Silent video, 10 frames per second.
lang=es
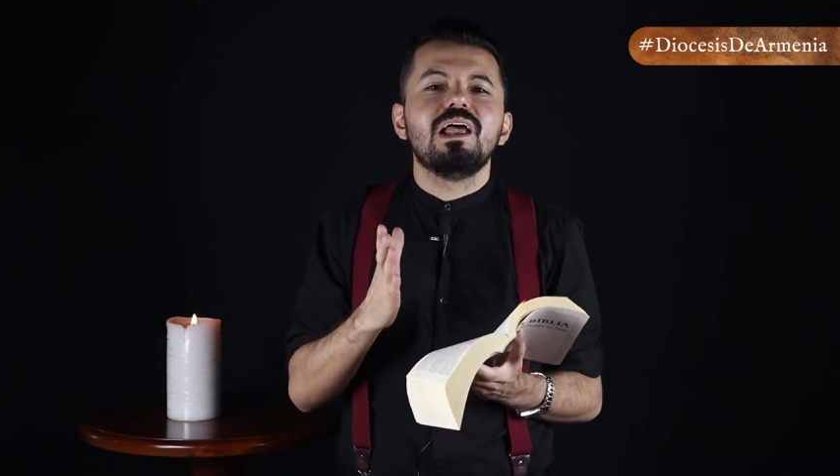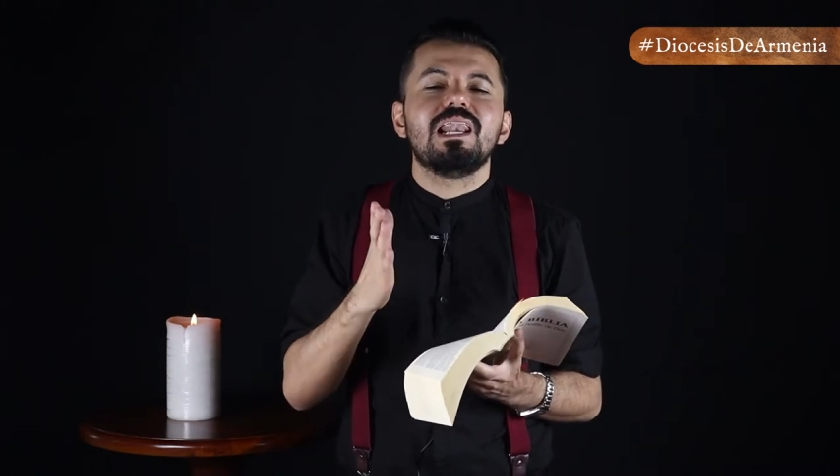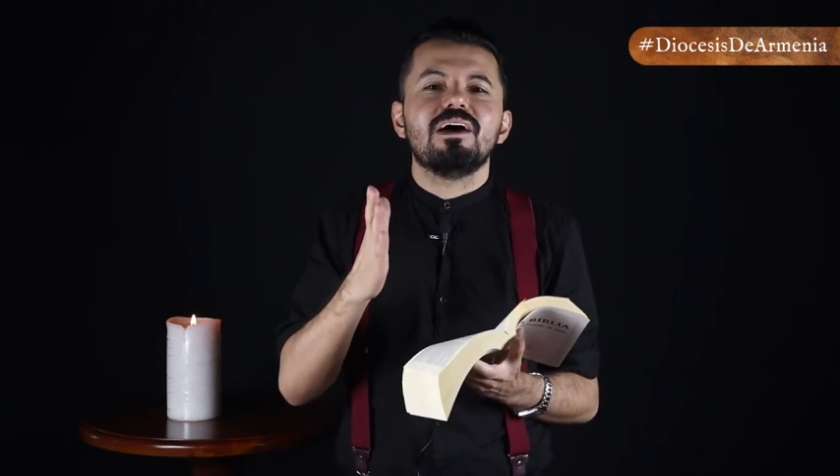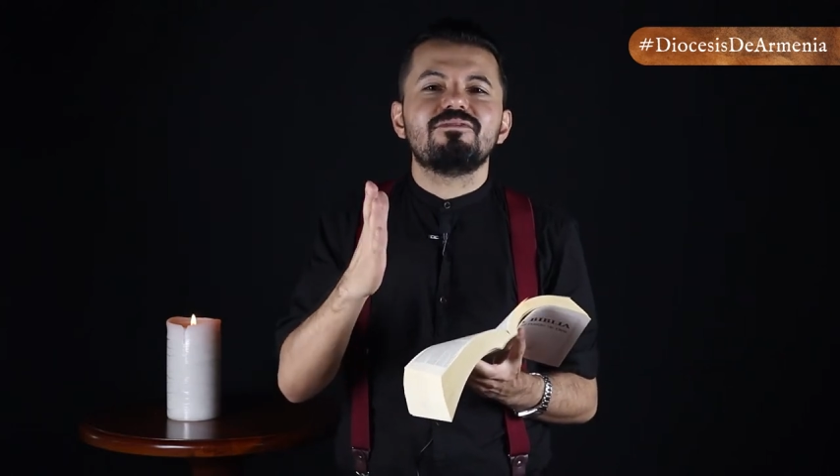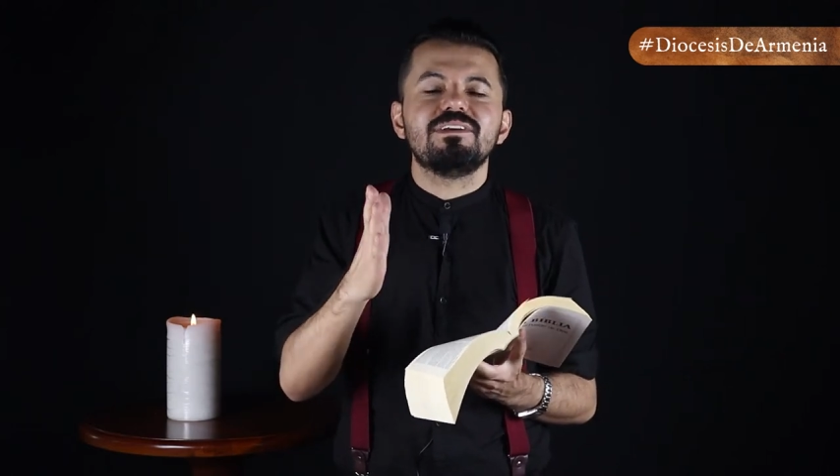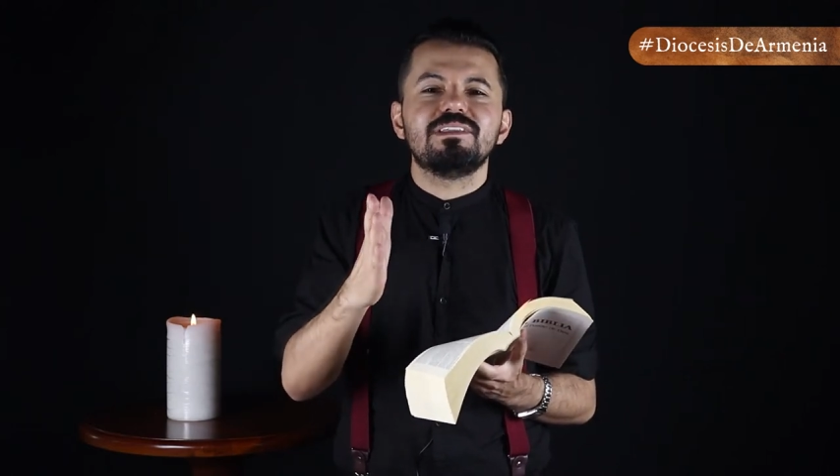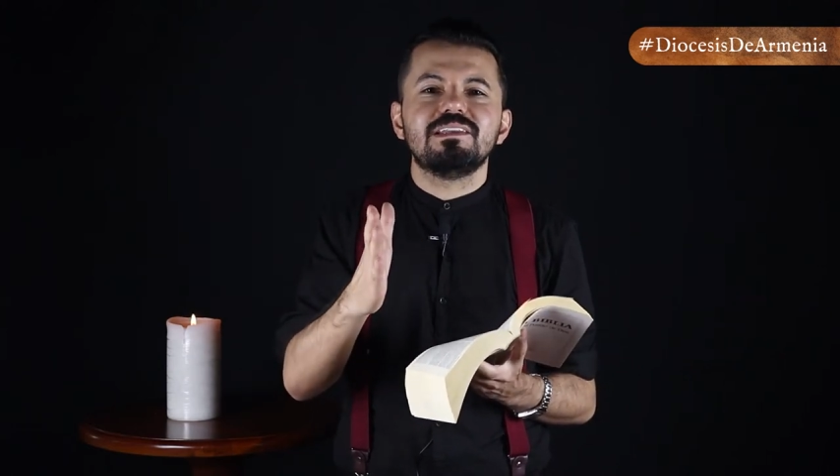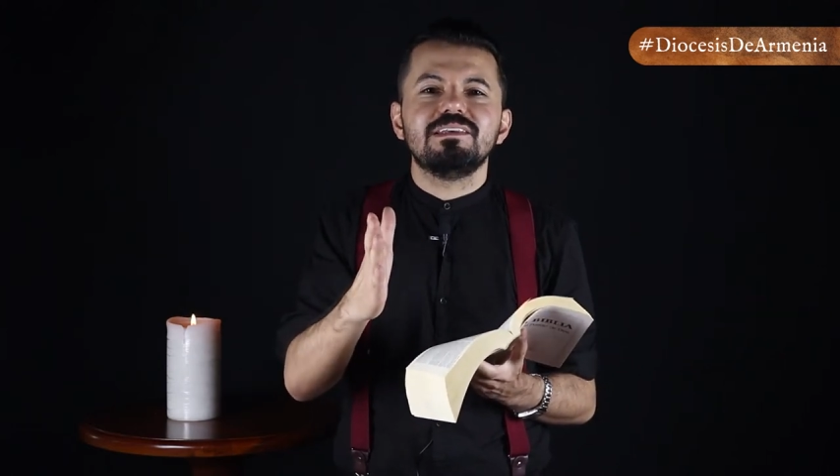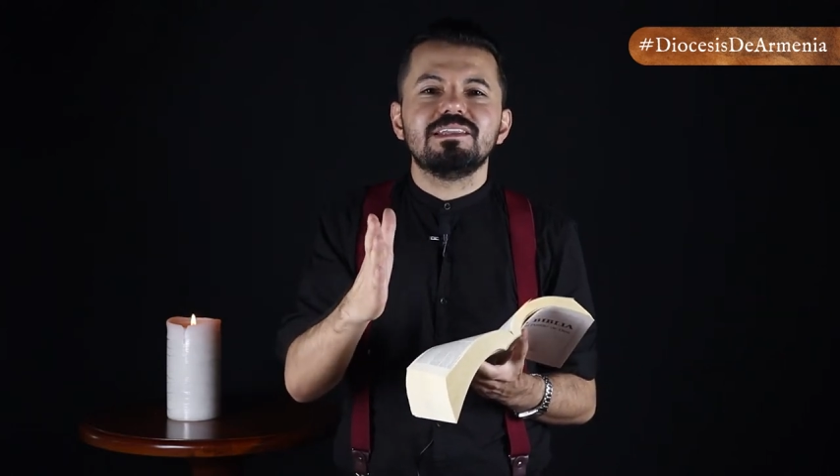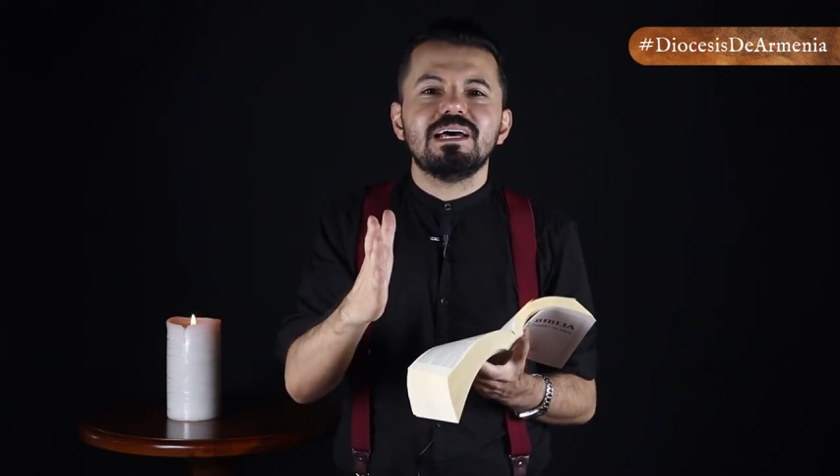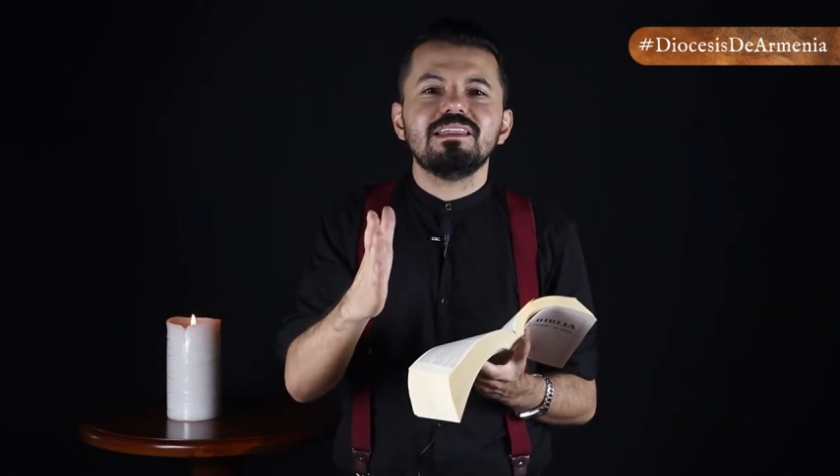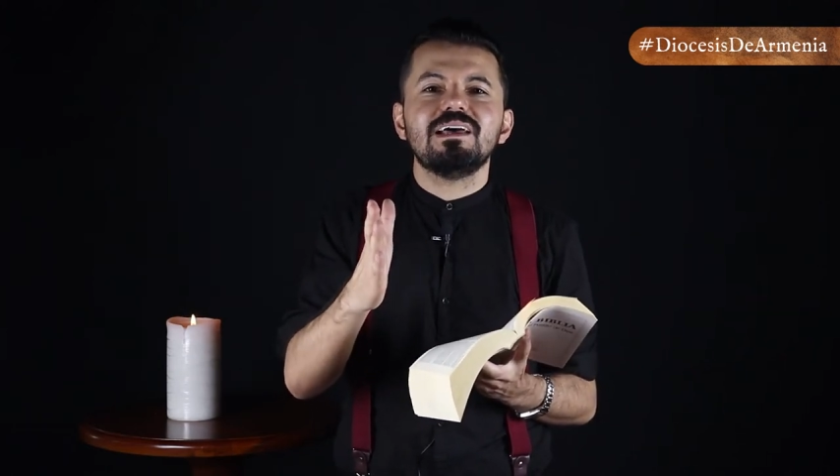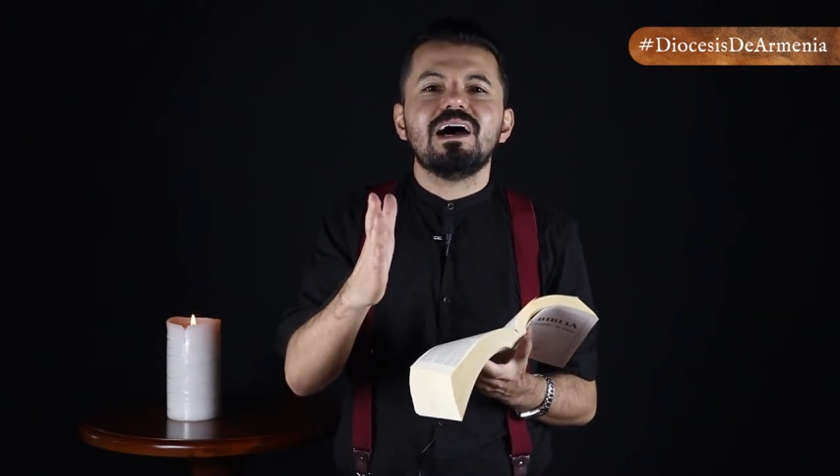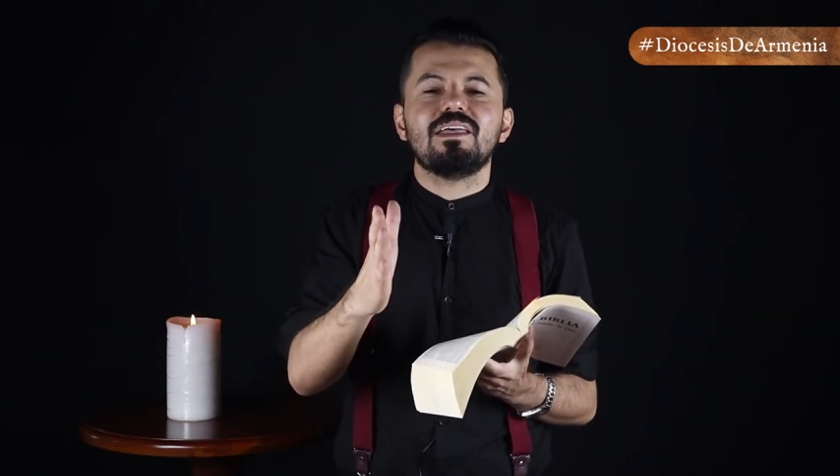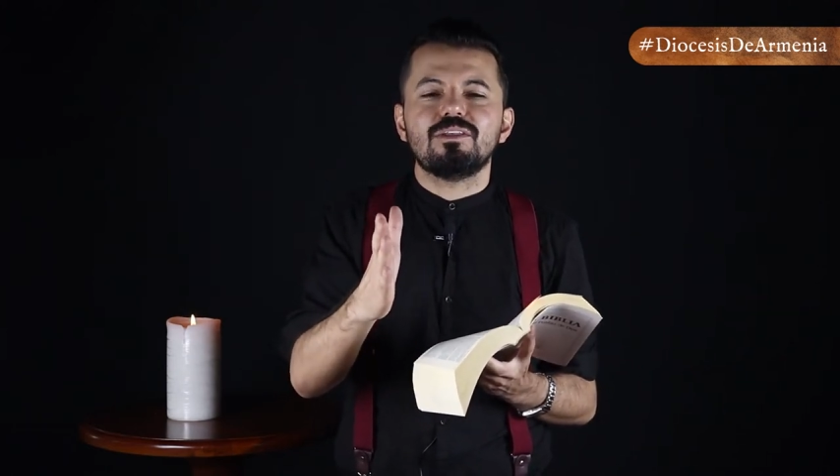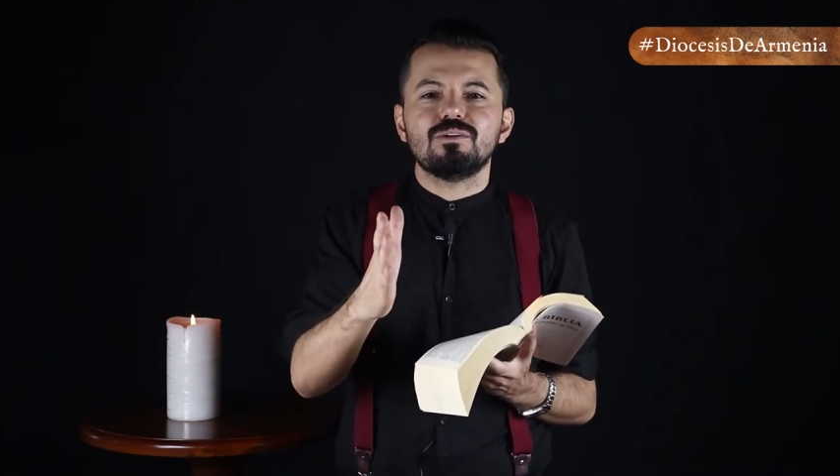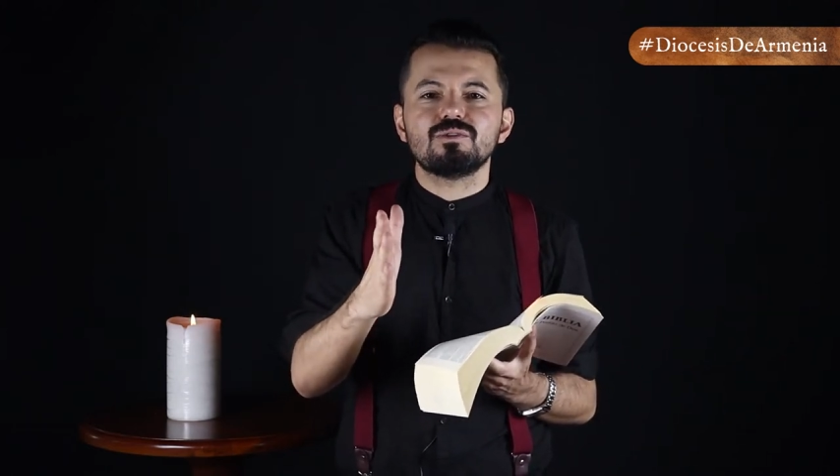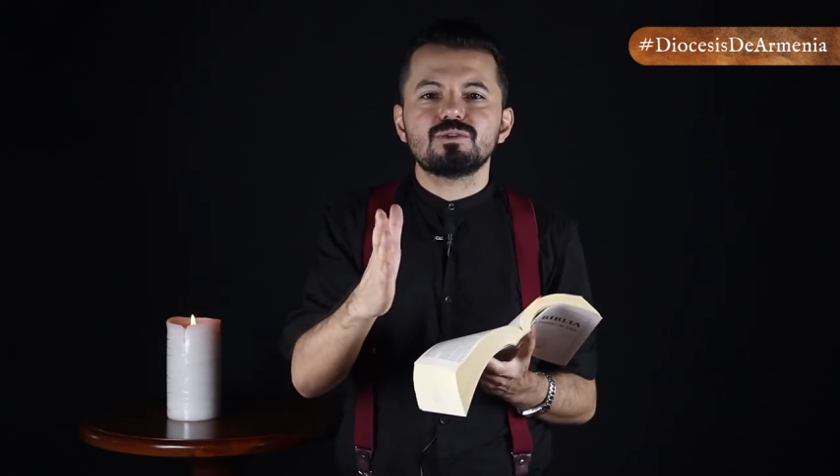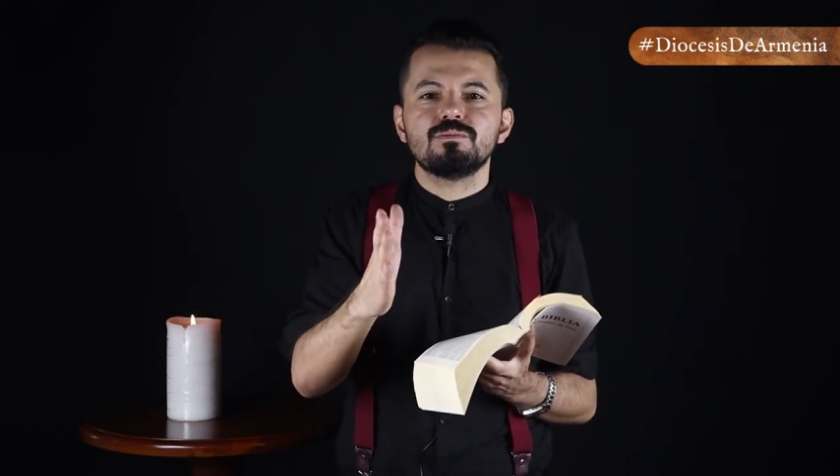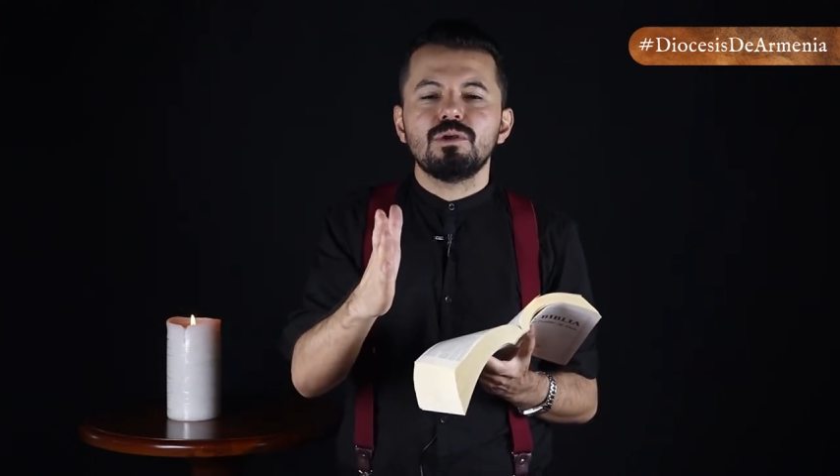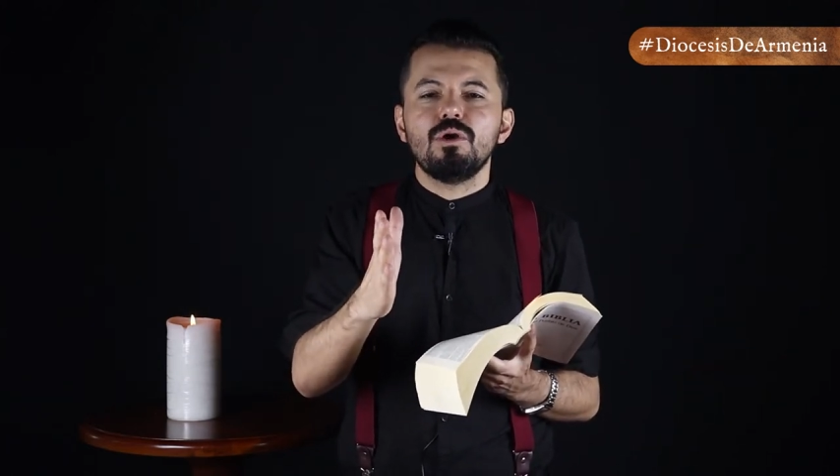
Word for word: La fidelidad a Dios.